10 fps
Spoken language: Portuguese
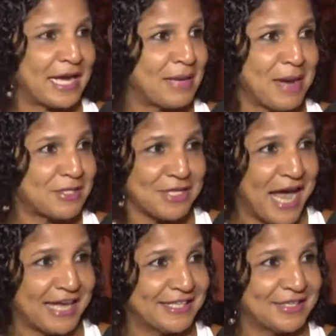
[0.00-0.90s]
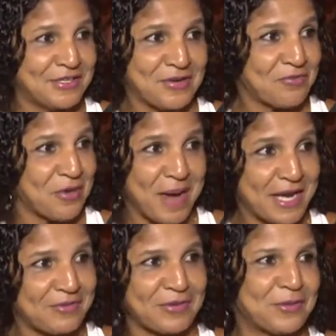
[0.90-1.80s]
reclamar de nada. Foi
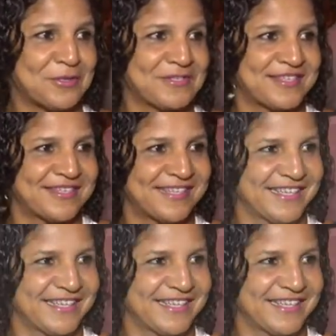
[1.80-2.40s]
maravilhoso.